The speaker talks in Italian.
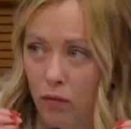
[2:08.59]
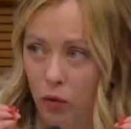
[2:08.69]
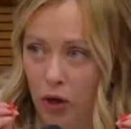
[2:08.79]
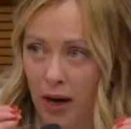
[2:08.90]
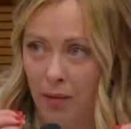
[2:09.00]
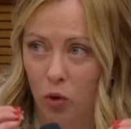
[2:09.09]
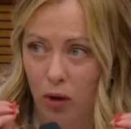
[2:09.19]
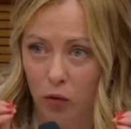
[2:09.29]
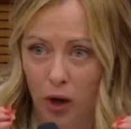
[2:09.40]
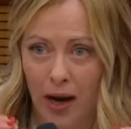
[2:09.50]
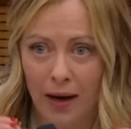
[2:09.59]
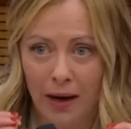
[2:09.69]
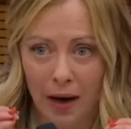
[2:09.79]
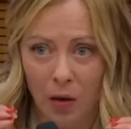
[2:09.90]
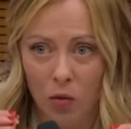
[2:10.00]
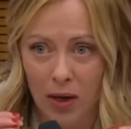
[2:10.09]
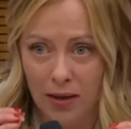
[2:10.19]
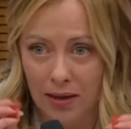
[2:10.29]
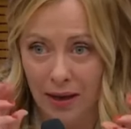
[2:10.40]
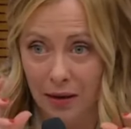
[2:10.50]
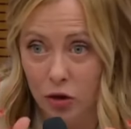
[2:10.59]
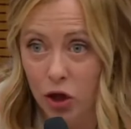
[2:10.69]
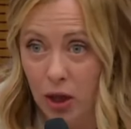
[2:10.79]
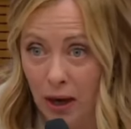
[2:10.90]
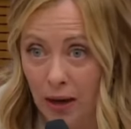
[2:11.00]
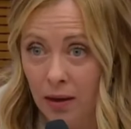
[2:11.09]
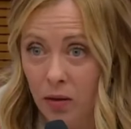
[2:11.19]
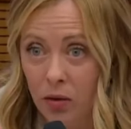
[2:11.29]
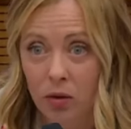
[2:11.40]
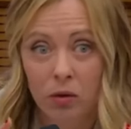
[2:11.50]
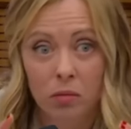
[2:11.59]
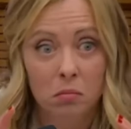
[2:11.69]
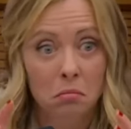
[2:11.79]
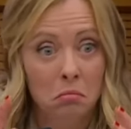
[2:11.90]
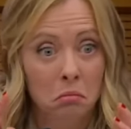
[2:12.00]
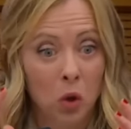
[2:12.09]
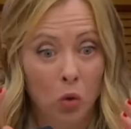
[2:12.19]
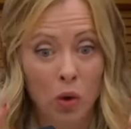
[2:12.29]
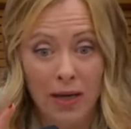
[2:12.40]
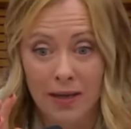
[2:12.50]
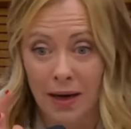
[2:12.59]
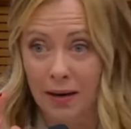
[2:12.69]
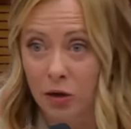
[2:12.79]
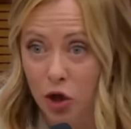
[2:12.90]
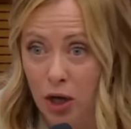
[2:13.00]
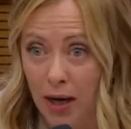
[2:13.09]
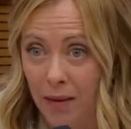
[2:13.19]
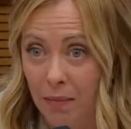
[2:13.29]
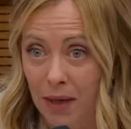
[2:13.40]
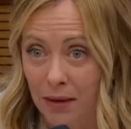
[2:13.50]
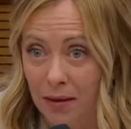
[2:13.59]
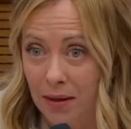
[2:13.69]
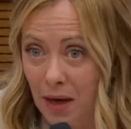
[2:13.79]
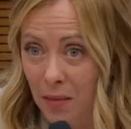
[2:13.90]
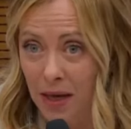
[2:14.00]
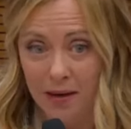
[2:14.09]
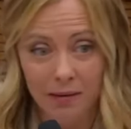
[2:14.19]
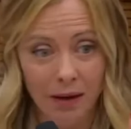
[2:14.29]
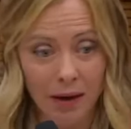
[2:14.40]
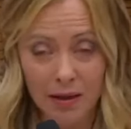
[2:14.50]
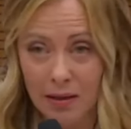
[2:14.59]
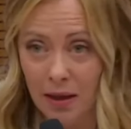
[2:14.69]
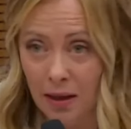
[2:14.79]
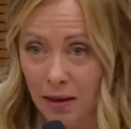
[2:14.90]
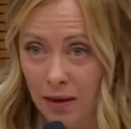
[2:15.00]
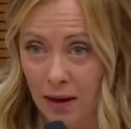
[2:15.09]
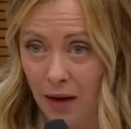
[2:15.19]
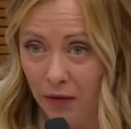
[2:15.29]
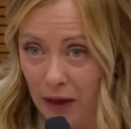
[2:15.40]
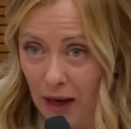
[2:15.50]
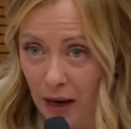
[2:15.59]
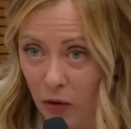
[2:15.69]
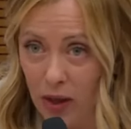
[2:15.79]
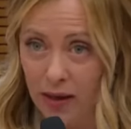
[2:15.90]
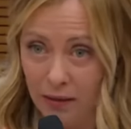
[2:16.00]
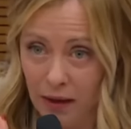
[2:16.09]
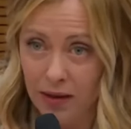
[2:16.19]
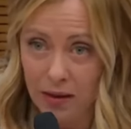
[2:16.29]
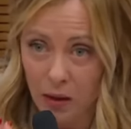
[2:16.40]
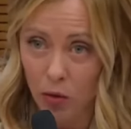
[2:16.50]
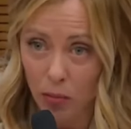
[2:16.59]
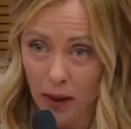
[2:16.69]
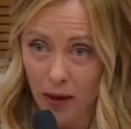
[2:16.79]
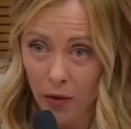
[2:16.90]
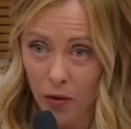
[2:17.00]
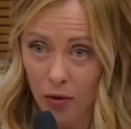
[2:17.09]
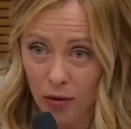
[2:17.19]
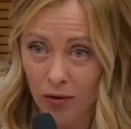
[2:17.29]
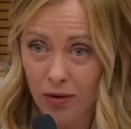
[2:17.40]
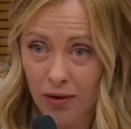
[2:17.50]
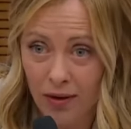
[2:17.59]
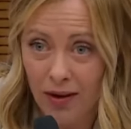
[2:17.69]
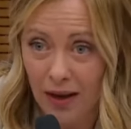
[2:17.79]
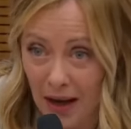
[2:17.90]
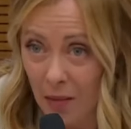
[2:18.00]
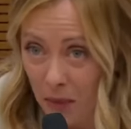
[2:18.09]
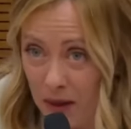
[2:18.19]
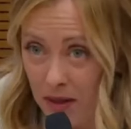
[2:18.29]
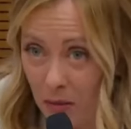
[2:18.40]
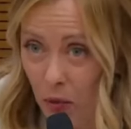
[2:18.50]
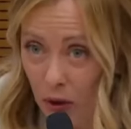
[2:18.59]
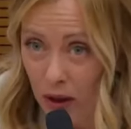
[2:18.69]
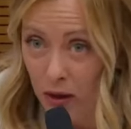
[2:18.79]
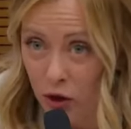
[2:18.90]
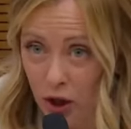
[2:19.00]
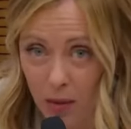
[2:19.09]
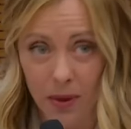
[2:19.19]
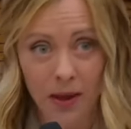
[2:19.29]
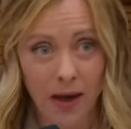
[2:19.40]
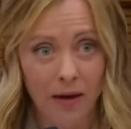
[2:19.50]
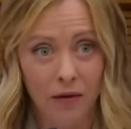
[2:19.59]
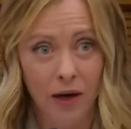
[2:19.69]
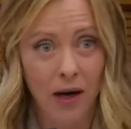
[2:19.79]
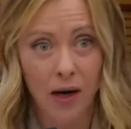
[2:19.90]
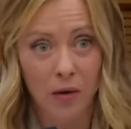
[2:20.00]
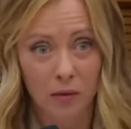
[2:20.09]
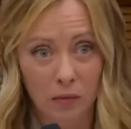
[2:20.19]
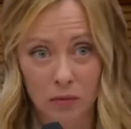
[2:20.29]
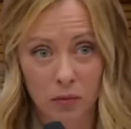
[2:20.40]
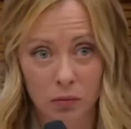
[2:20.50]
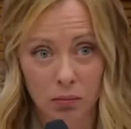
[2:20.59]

vogliamo lavorare a una strategia una strategia che mette insieme l'interesse africano e l'interesse europeo è per esempio l'energia, perché l'Africa è un,